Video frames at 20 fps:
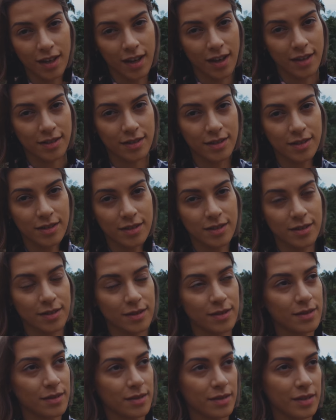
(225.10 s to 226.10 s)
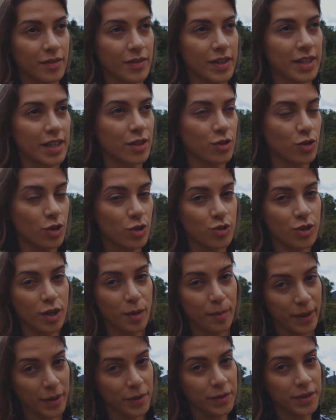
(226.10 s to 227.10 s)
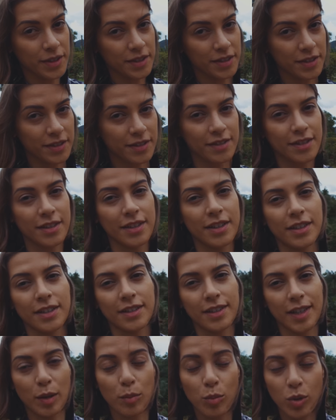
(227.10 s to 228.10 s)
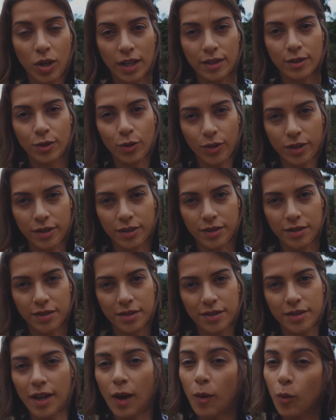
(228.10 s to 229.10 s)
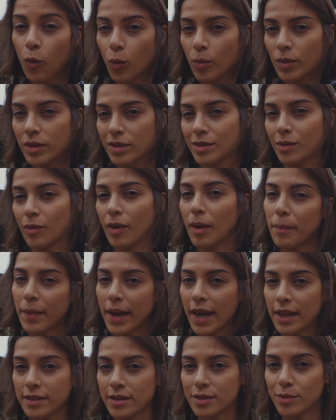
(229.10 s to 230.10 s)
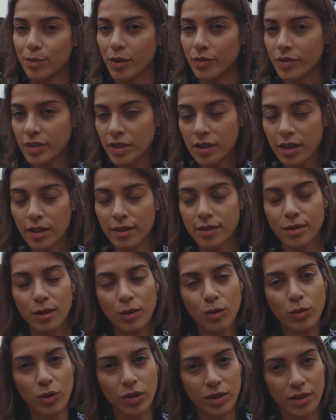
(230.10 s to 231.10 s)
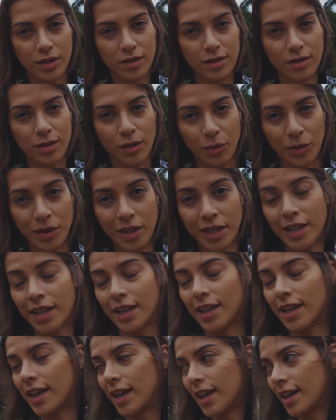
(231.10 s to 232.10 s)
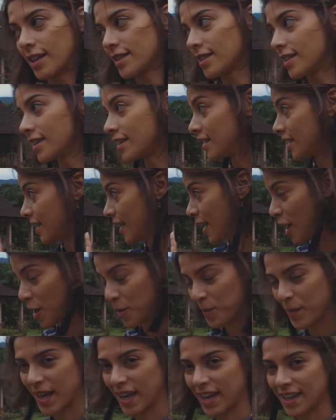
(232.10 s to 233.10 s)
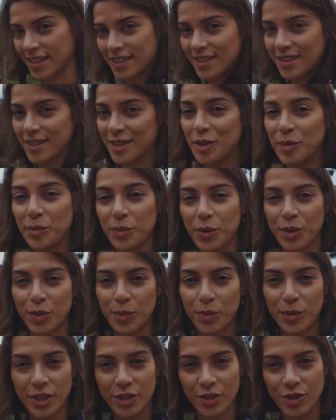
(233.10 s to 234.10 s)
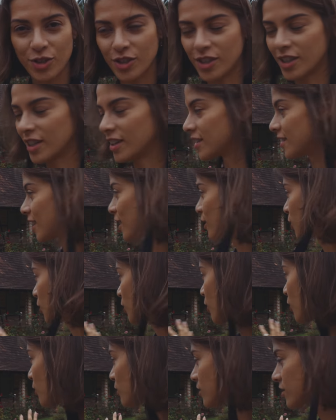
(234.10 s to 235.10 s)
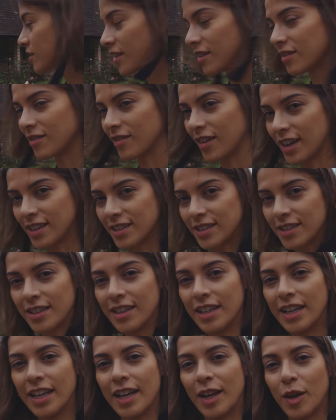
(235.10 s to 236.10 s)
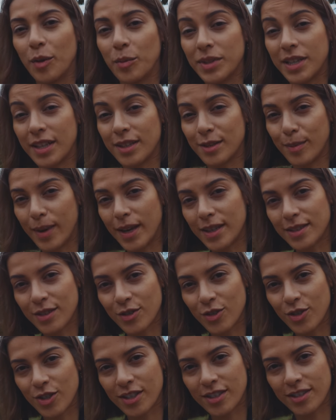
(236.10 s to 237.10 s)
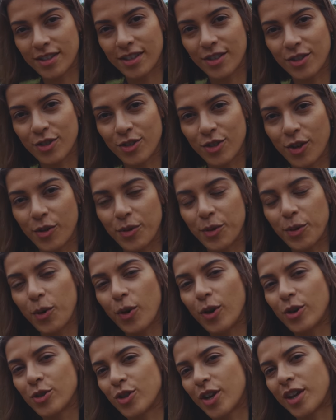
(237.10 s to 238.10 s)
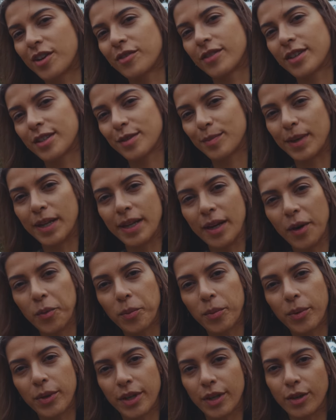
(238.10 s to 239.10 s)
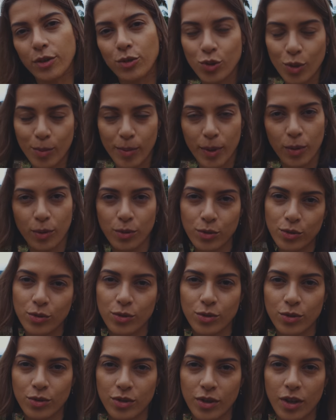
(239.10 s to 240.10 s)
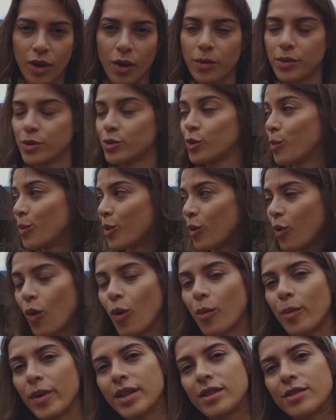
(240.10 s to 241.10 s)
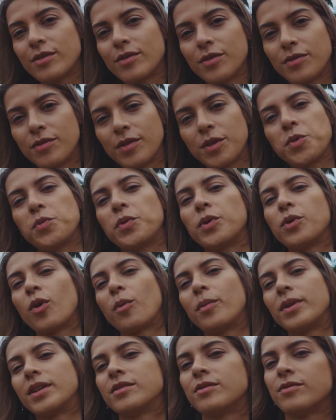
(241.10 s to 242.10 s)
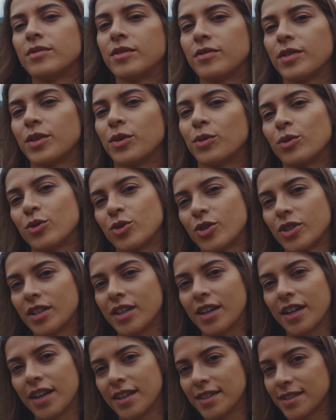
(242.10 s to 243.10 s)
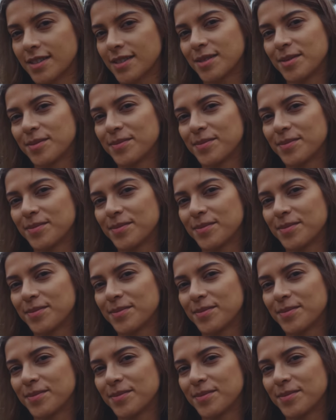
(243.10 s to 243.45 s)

casas, na verdade, eu acho que a maioria, tem moradores. Algumas são abertas para visitação, outras não. Essa daqui é aberta e muito bonitinha, ela está toda conservada. É uma das mais antigas da região e o Rogério vai explicar um pouquinho sobre a construção e sobre como eles viviam e como eles vivem hoje aqui na casa.